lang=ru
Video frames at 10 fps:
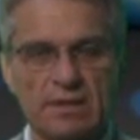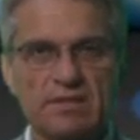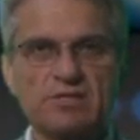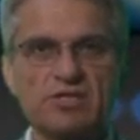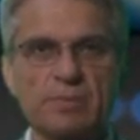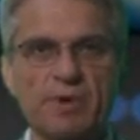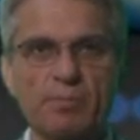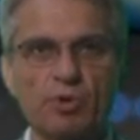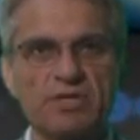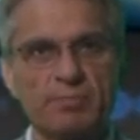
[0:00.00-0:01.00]
Если же
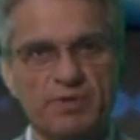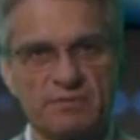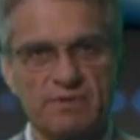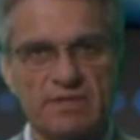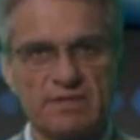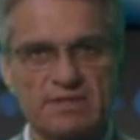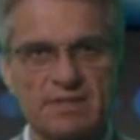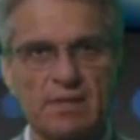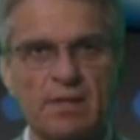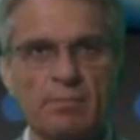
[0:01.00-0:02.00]
пробой не
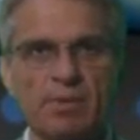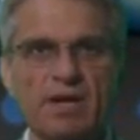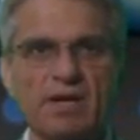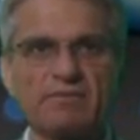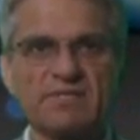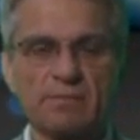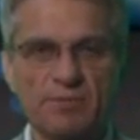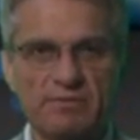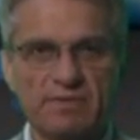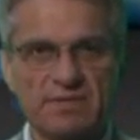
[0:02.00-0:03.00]
подтвердится, пара
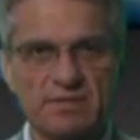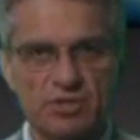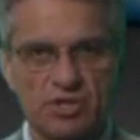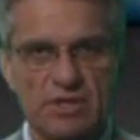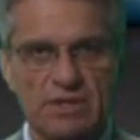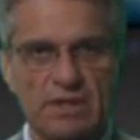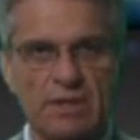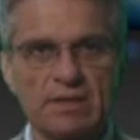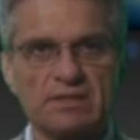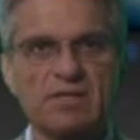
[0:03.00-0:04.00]
возобновит снижение
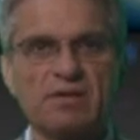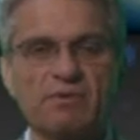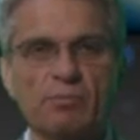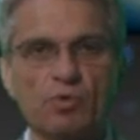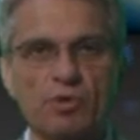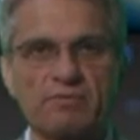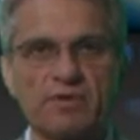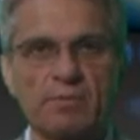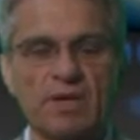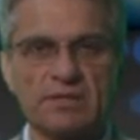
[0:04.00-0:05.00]
целевым
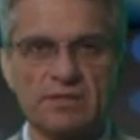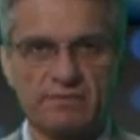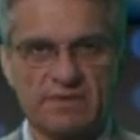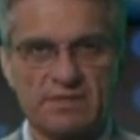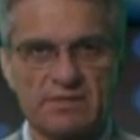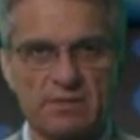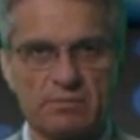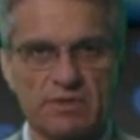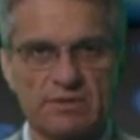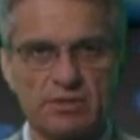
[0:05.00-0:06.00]
уровнем
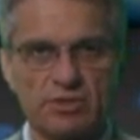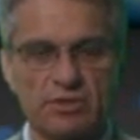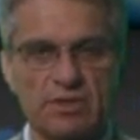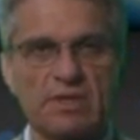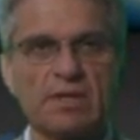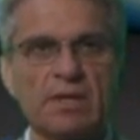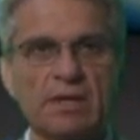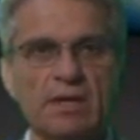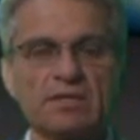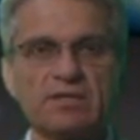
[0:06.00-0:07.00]
1.2734,
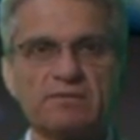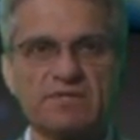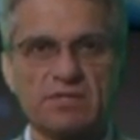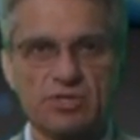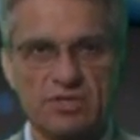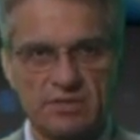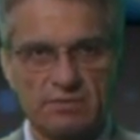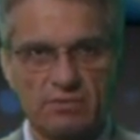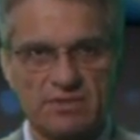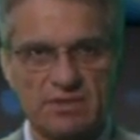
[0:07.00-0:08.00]

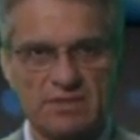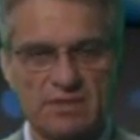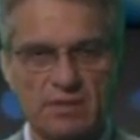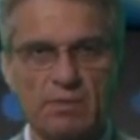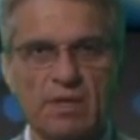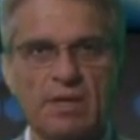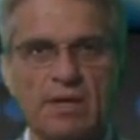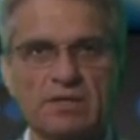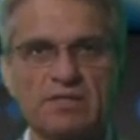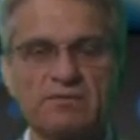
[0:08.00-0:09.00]
1.2697,
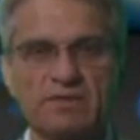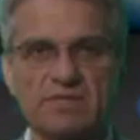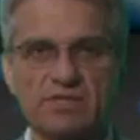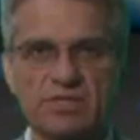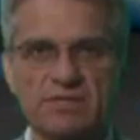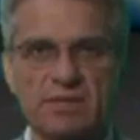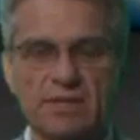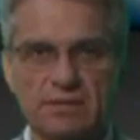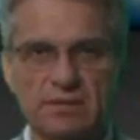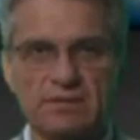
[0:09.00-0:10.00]

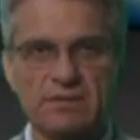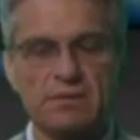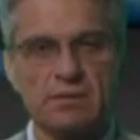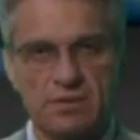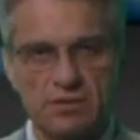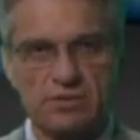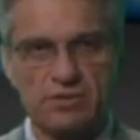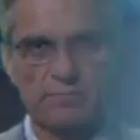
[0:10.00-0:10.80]
1.2611 и ниже.